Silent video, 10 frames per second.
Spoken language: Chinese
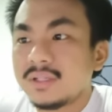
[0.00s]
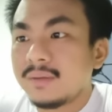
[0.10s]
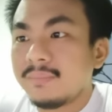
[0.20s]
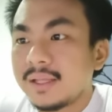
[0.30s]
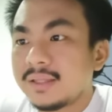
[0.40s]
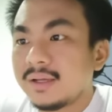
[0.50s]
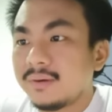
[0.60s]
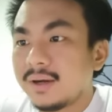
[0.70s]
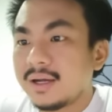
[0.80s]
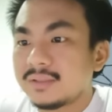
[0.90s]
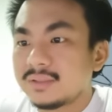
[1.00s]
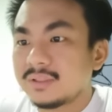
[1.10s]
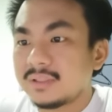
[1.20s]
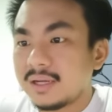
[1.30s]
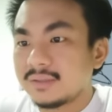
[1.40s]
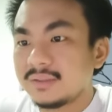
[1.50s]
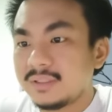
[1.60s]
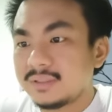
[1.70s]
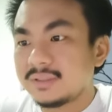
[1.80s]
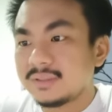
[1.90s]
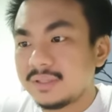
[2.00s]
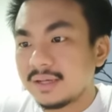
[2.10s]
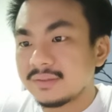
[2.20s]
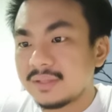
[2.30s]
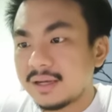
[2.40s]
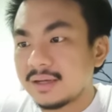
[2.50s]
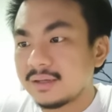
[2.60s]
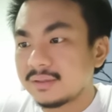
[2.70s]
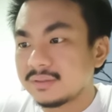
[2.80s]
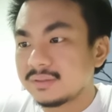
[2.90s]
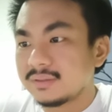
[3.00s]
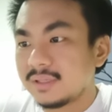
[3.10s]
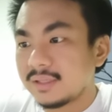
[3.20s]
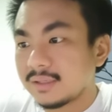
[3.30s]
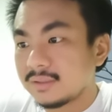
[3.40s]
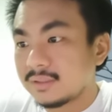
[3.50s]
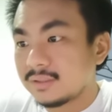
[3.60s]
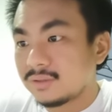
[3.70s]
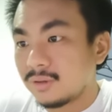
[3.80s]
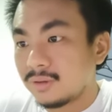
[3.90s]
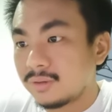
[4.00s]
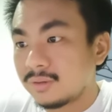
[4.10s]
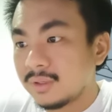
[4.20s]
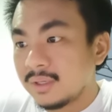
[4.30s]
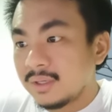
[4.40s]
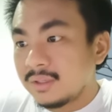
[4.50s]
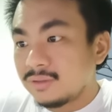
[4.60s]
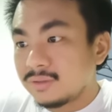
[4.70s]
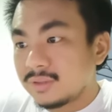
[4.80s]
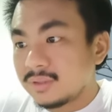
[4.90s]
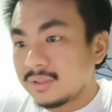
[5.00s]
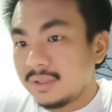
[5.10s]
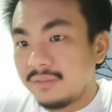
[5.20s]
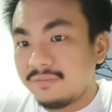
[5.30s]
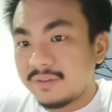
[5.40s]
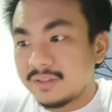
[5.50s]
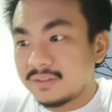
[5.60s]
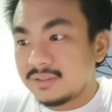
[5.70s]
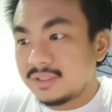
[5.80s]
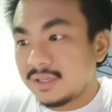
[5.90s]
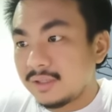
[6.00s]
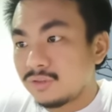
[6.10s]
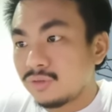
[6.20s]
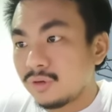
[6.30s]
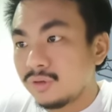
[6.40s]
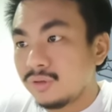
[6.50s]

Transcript: 这个 Matic 的话，它是一直向上啊，之前它是从就是一分钱左